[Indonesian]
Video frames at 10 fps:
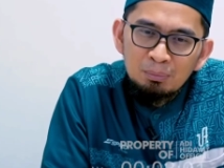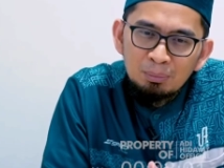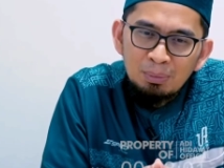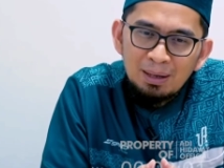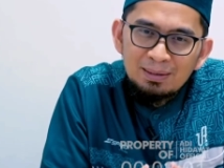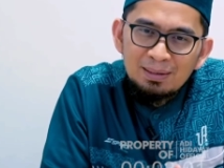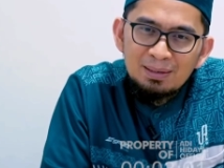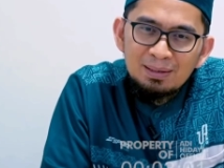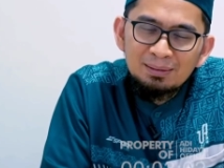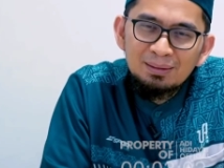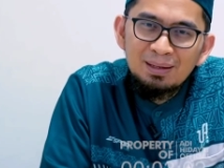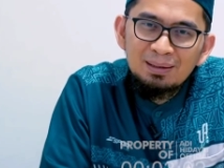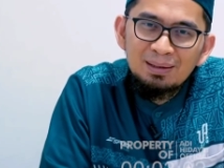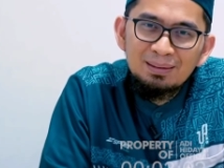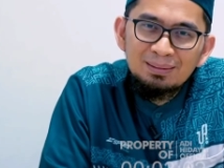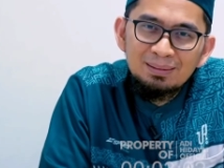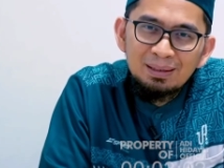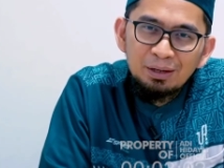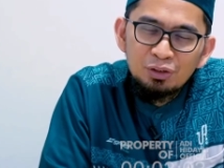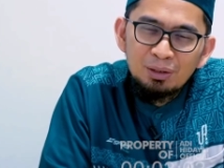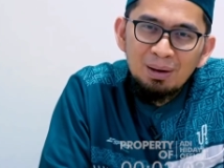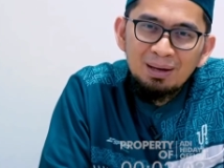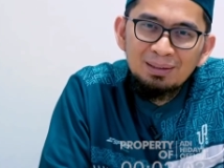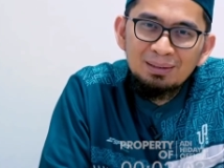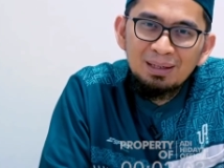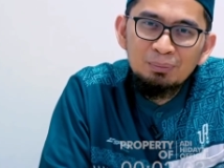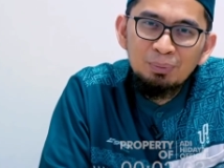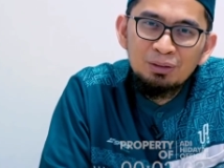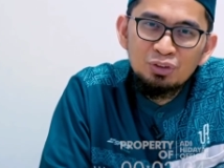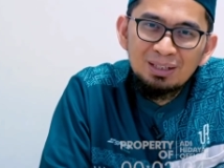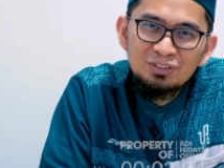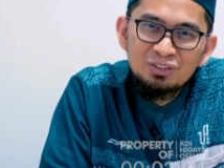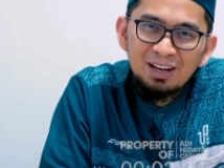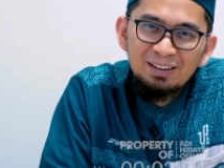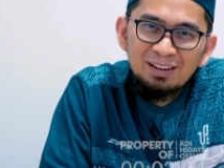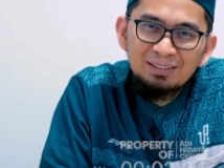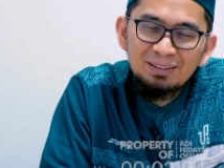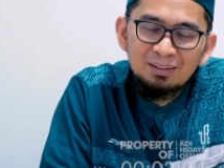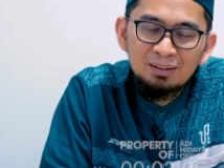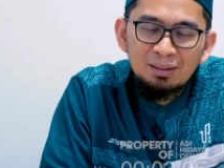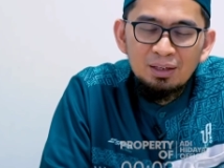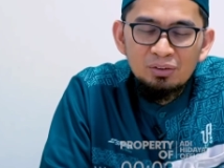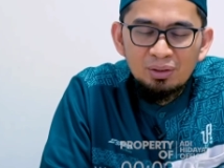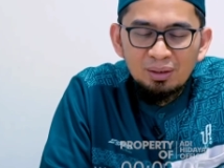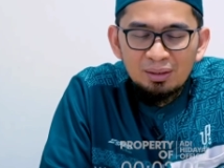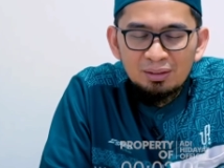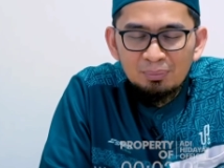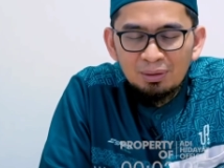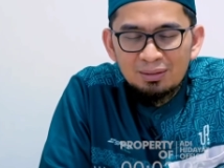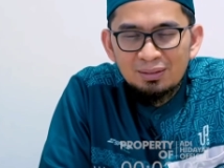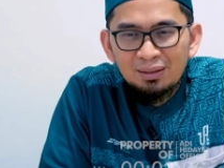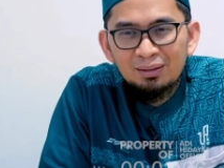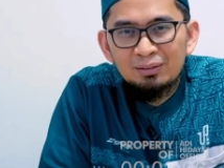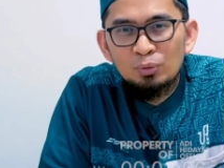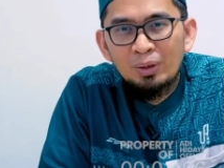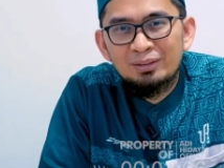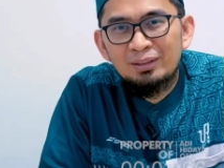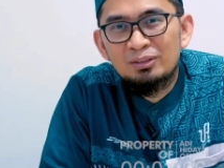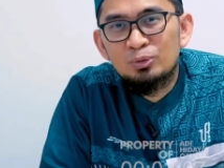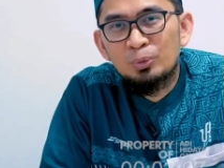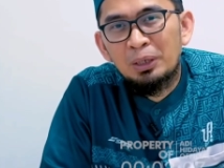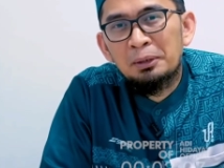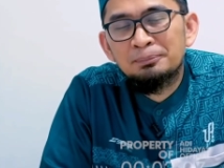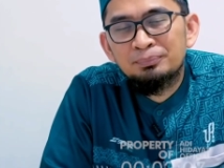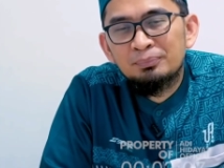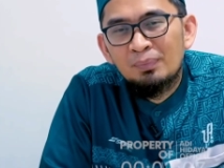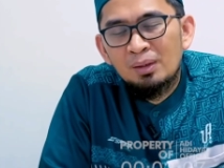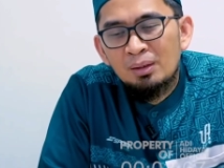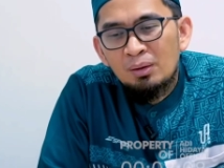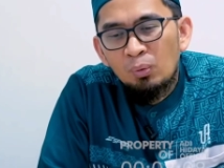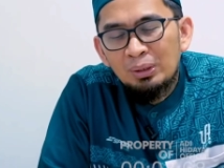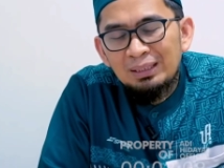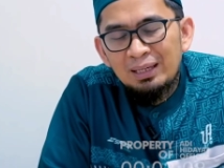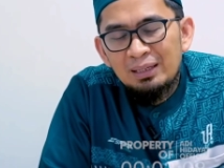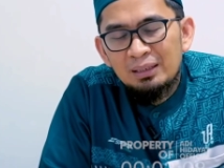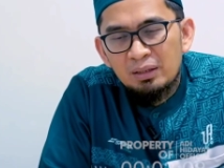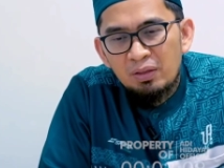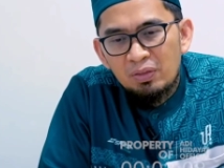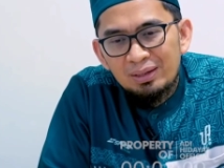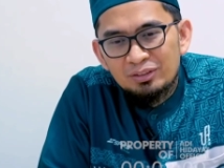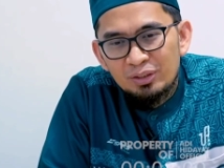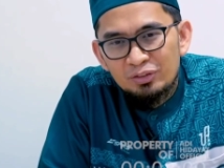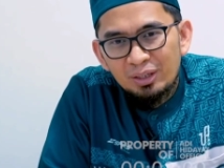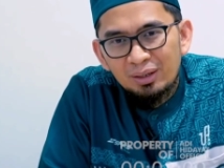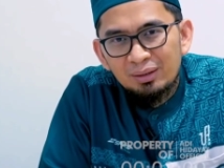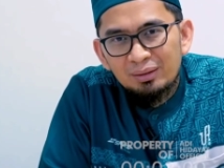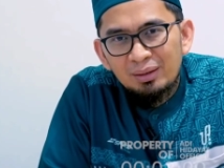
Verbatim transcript: berbagai ketenangan, kenyamanan dengan pancaran cahayanya sehingga kita merasakan suasana suka. Walaili idha saja